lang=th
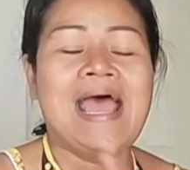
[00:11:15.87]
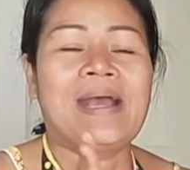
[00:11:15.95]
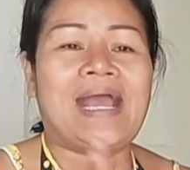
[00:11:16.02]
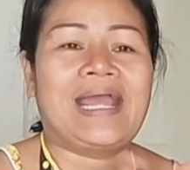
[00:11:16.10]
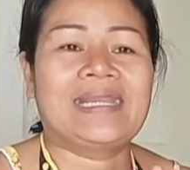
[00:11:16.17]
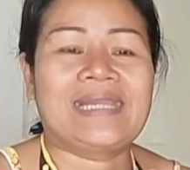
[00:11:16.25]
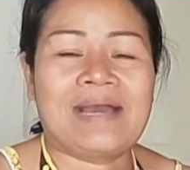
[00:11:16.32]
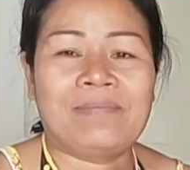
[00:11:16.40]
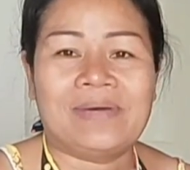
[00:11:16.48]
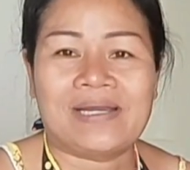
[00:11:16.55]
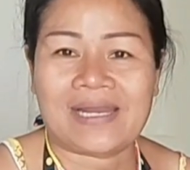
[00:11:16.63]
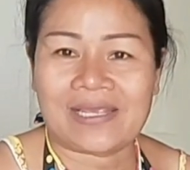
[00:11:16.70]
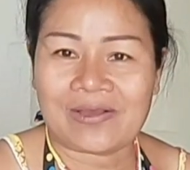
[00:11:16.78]
ใครทำอะ
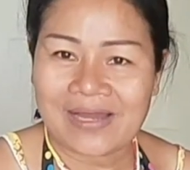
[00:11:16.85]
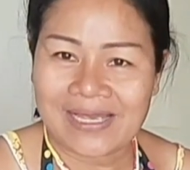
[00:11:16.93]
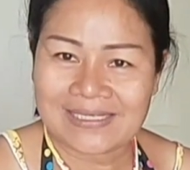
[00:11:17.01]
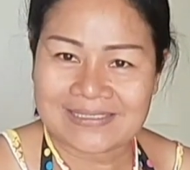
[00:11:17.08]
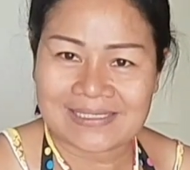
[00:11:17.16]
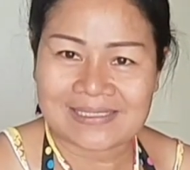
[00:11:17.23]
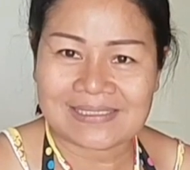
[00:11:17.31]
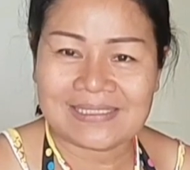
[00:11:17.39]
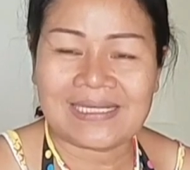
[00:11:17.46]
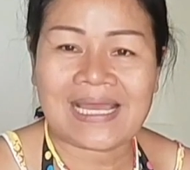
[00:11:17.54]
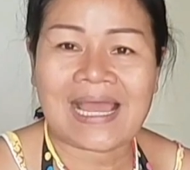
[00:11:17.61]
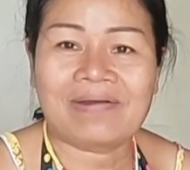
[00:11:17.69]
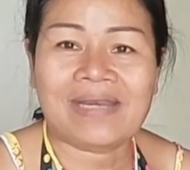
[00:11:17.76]
ไรก็ให้เจริญ
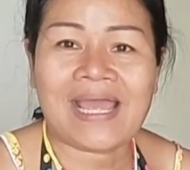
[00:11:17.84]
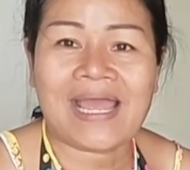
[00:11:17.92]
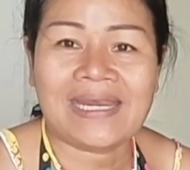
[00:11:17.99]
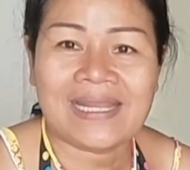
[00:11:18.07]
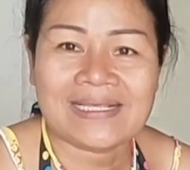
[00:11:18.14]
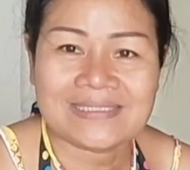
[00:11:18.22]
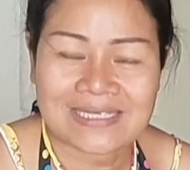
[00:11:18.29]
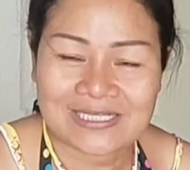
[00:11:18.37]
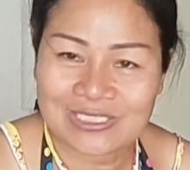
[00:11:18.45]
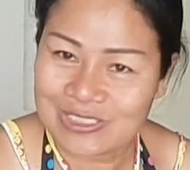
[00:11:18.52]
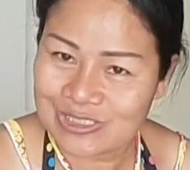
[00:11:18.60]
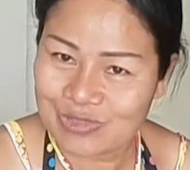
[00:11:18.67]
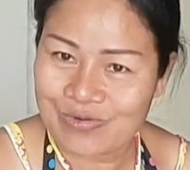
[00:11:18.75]
ก้าวหน้าในสิ่ง
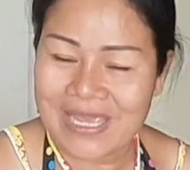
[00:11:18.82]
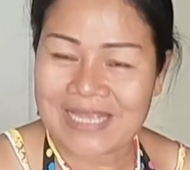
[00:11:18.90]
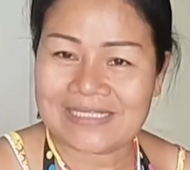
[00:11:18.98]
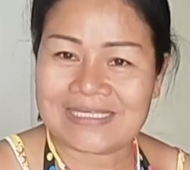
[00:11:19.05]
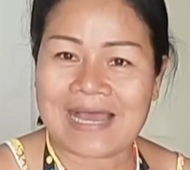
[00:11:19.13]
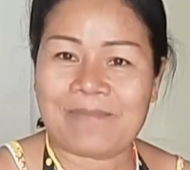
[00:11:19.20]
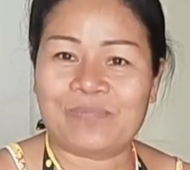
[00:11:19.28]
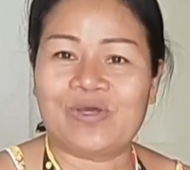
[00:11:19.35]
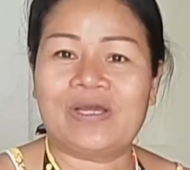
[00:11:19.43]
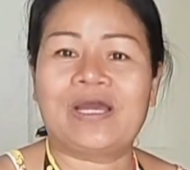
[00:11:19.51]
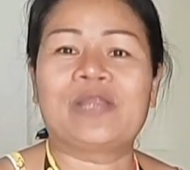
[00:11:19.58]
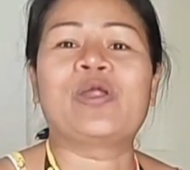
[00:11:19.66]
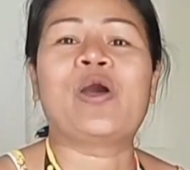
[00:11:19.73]
ที่ตัวเองทำนะ
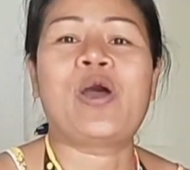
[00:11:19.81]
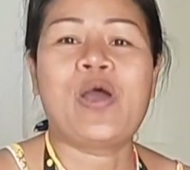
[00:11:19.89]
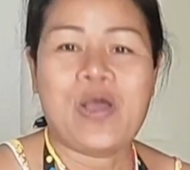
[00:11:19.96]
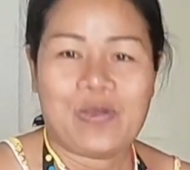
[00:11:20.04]
คะเนาะ